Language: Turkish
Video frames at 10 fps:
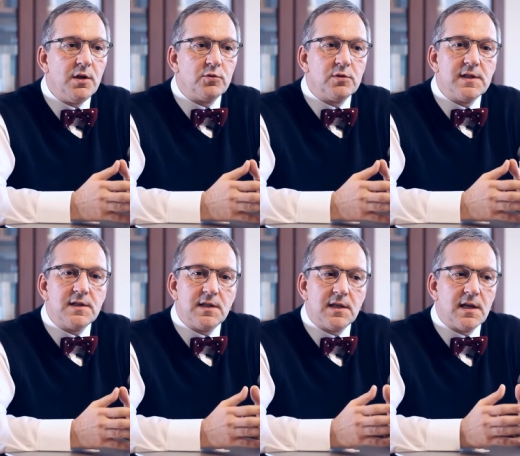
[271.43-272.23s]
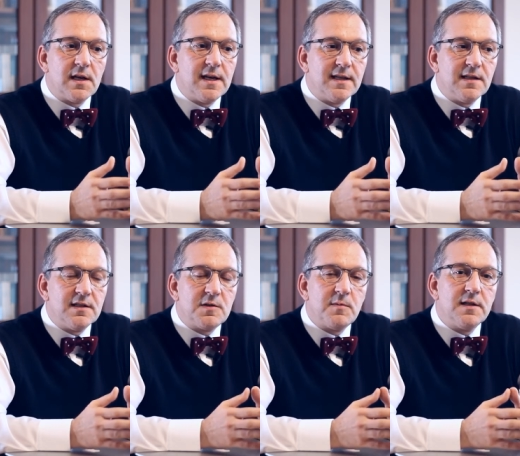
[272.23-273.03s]
Dolayısıyla
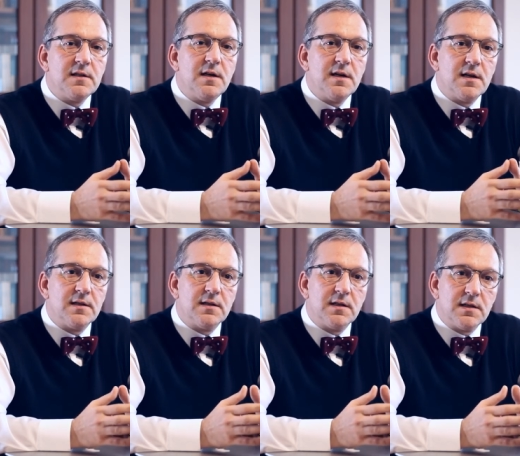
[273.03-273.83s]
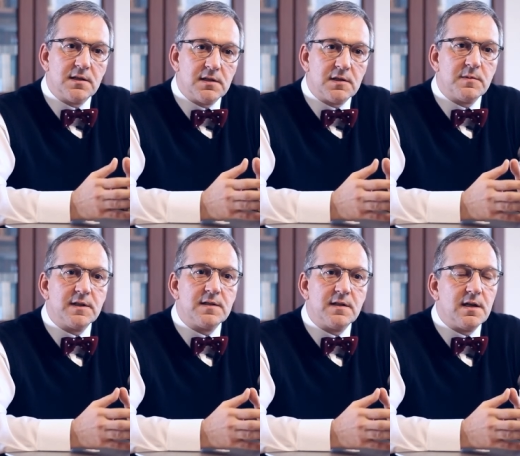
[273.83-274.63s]
danışmanlık ayağında
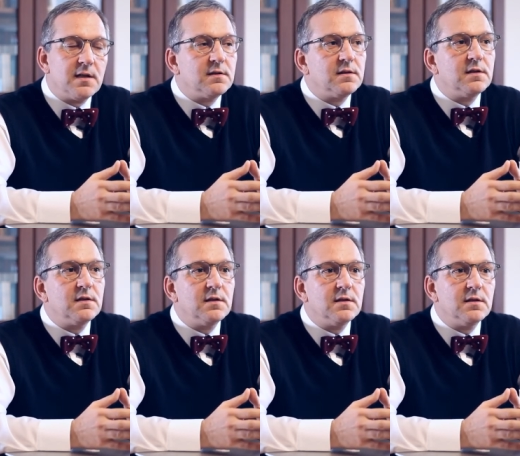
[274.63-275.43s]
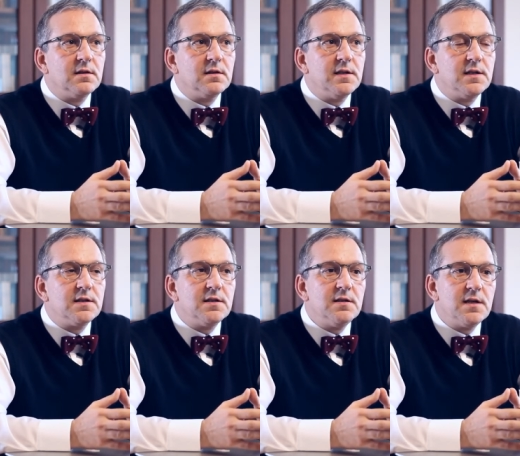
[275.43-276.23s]
çalışmak isteyenler
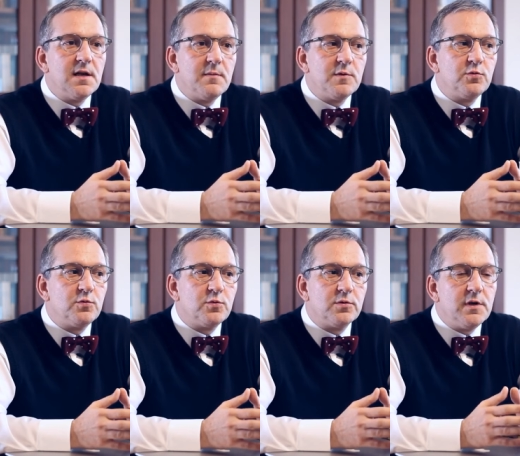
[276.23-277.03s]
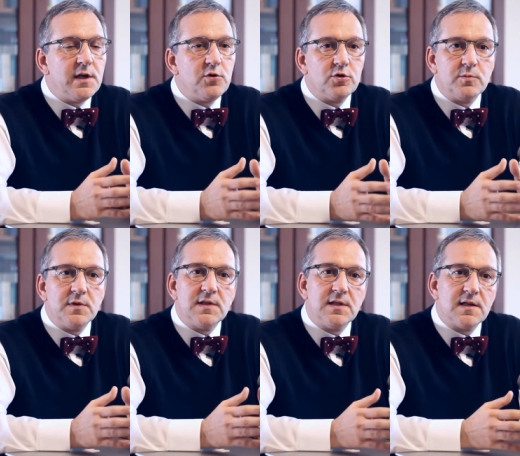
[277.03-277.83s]
için rekabet hukukunu ekonomi,
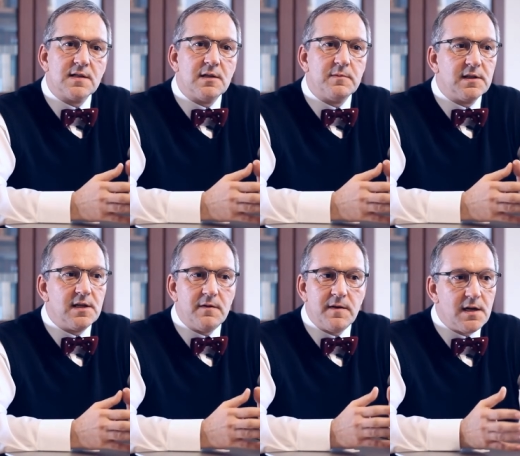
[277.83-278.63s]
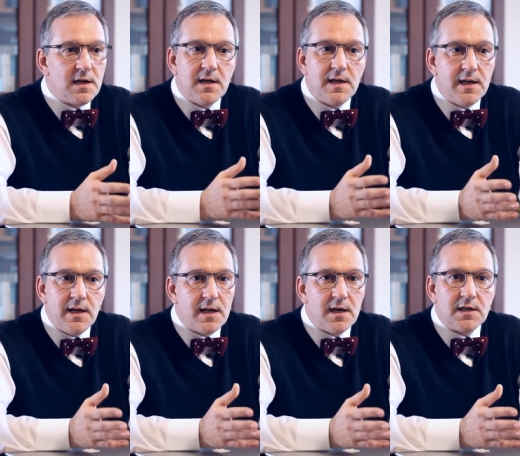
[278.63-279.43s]
siyasal bilgiler veya
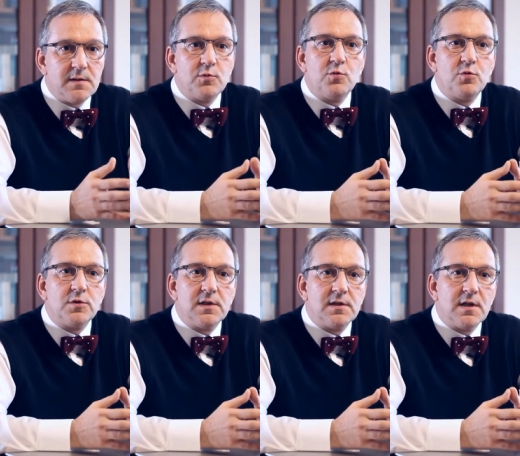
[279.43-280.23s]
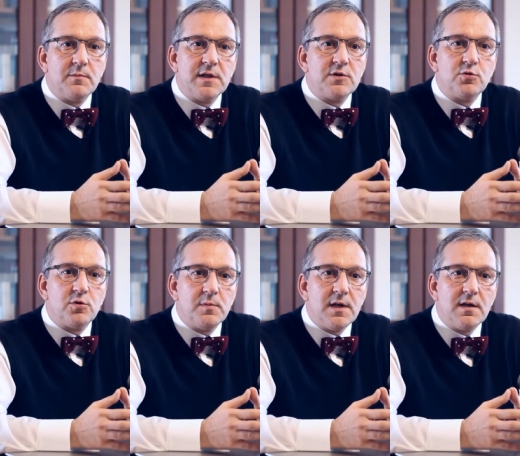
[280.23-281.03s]
herhangi bir hukuk dalından mezun
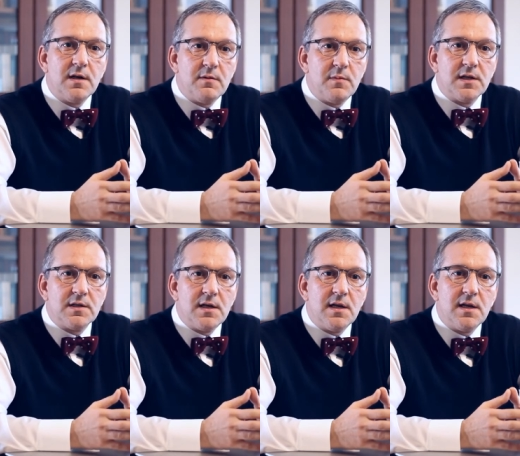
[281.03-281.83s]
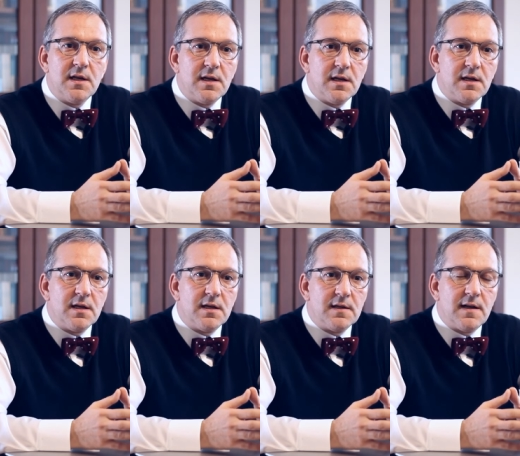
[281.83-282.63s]
olmak bence e,
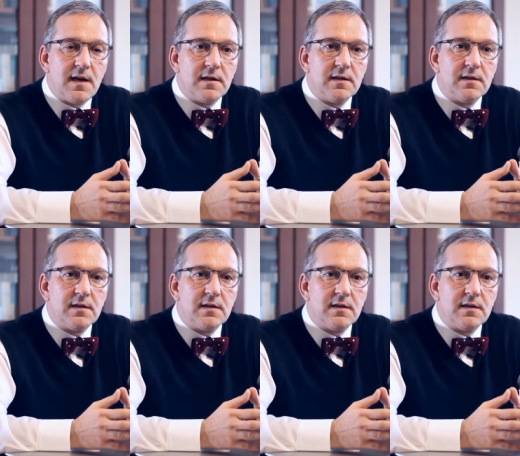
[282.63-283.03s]
yeterli.